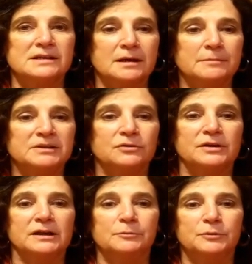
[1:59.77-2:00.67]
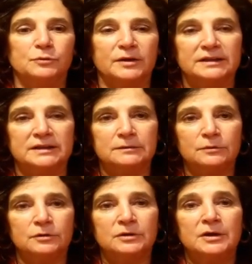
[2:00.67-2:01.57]
y ámbitos del campo
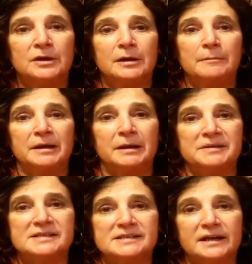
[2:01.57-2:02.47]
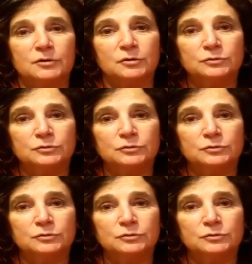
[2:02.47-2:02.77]
educativo, para pensar